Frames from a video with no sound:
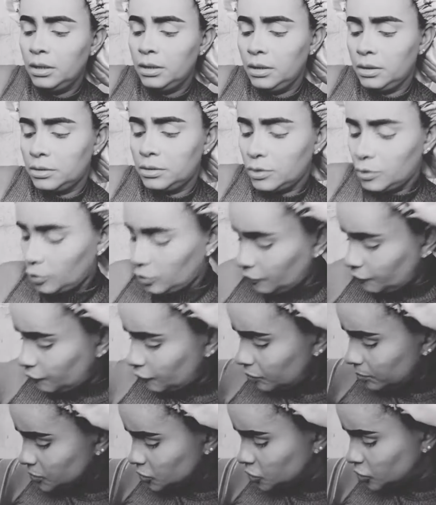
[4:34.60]
Então não
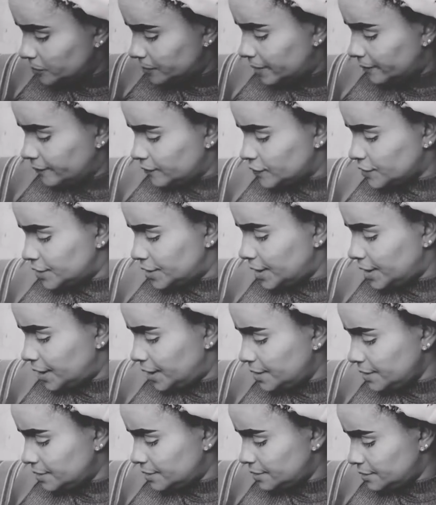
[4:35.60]
vou mentir para
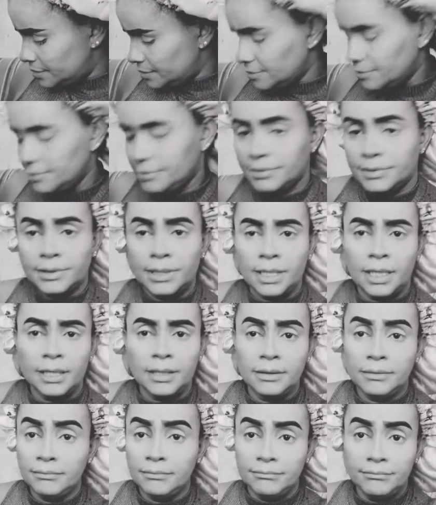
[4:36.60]
vocês,
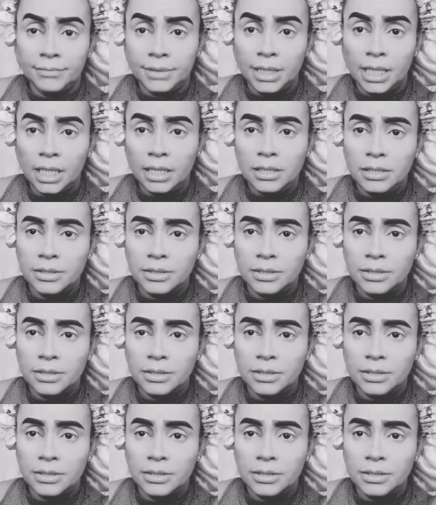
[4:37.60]
tá? E é